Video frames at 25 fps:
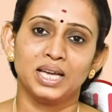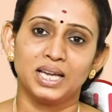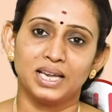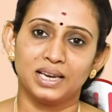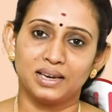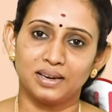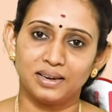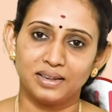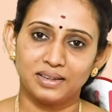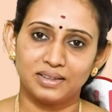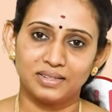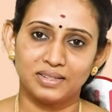
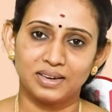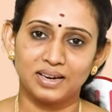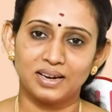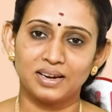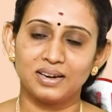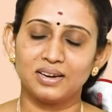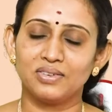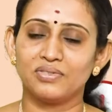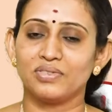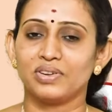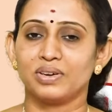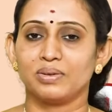இல்லை
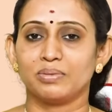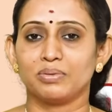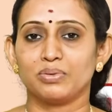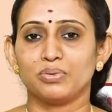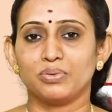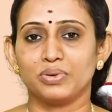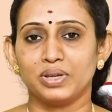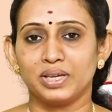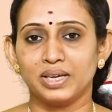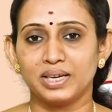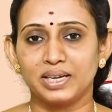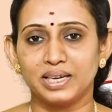இதனால்
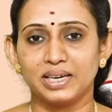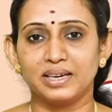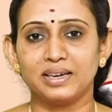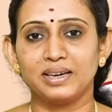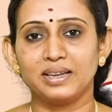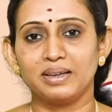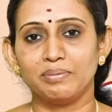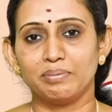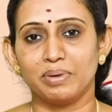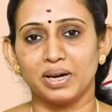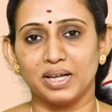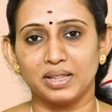வரக்கூடிய
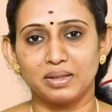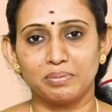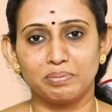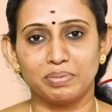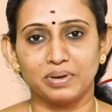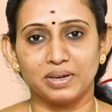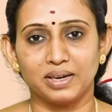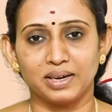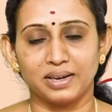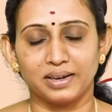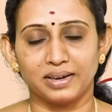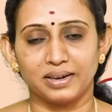கிட்னி
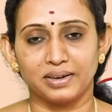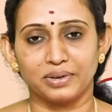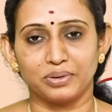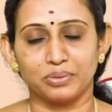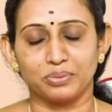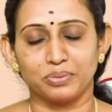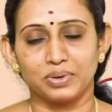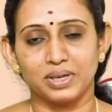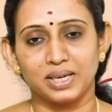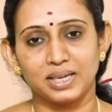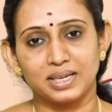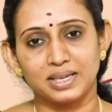பாதிப்புகள்
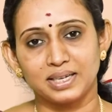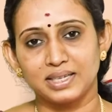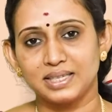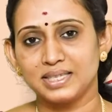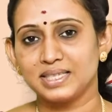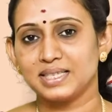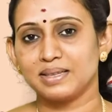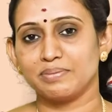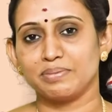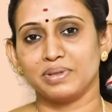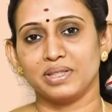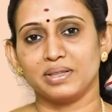ஆகட்டும் இல்லை
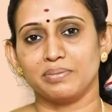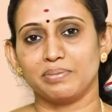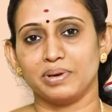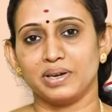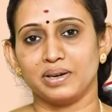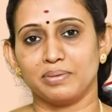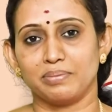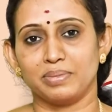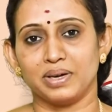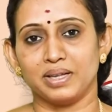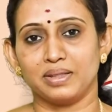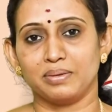கண்
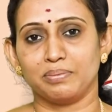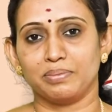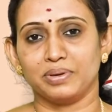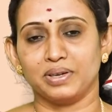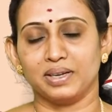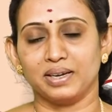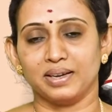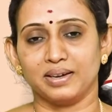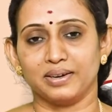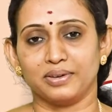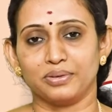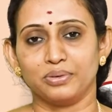சம்மந்தப்பட்ட
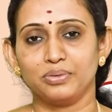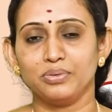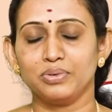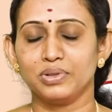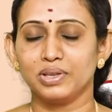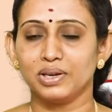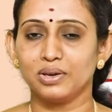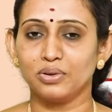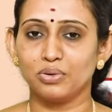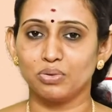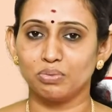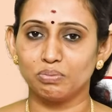பாதிப்புகள் ஆகட்டும்
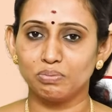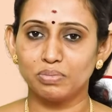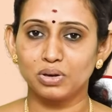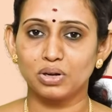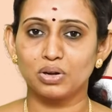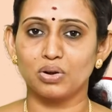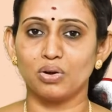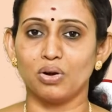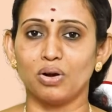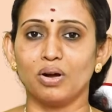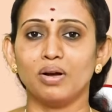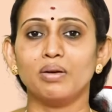இதெல்லாம் ரொம்ப
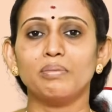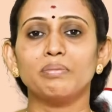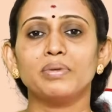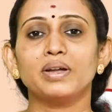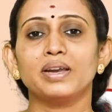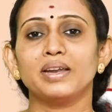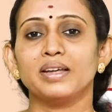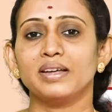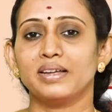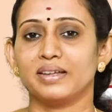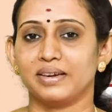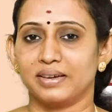
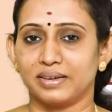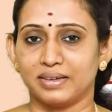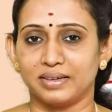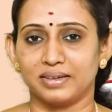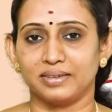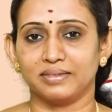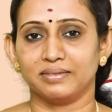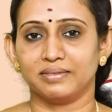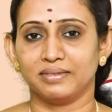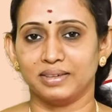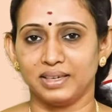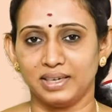காமனாக
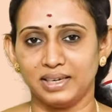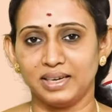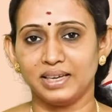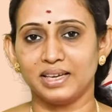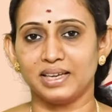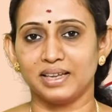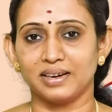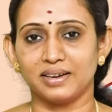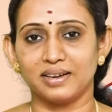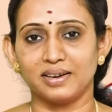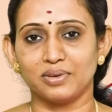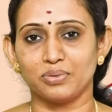இருக்குது
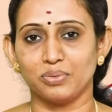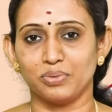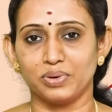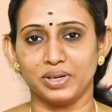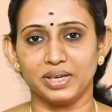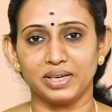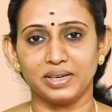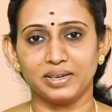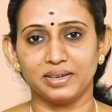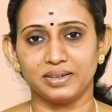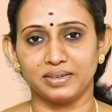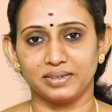இன்றைக்கி
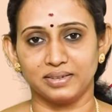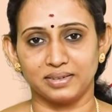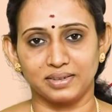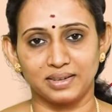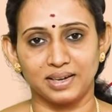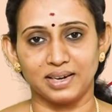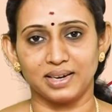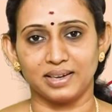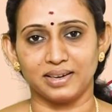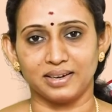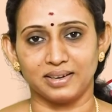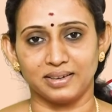இருக்கக்கூடிய
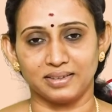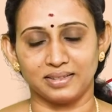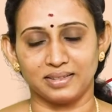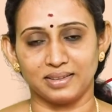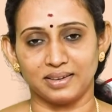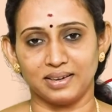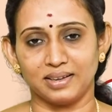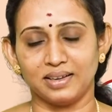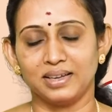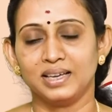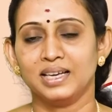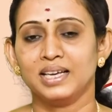
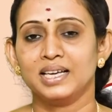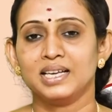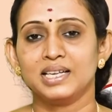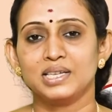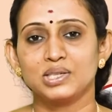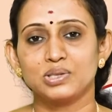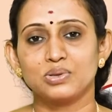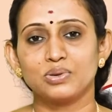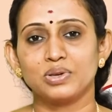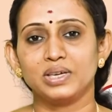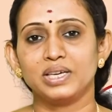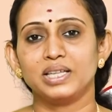காலகட்டத்தில்
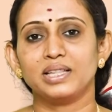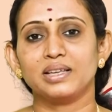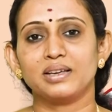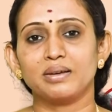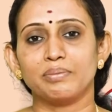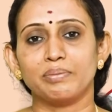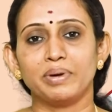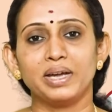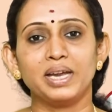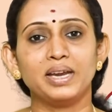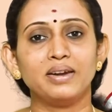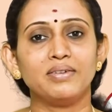ஸோ
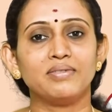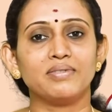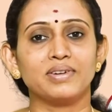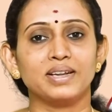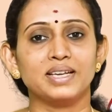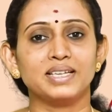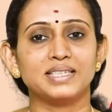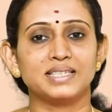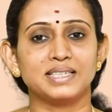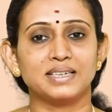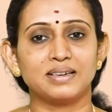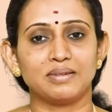இதுக்கு மெயின்
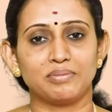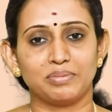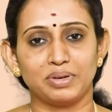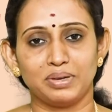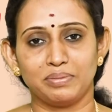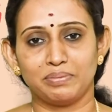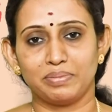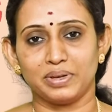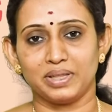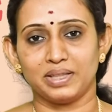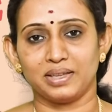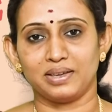ரீசன்
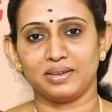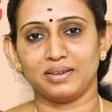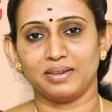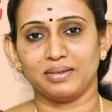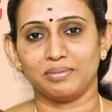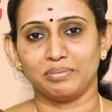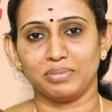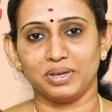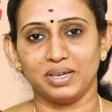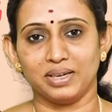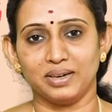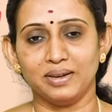அப்படின்னு பார்த்தீங்க
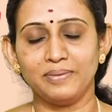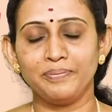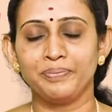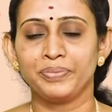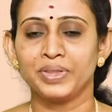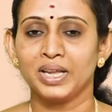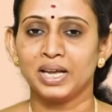அப்படின்னா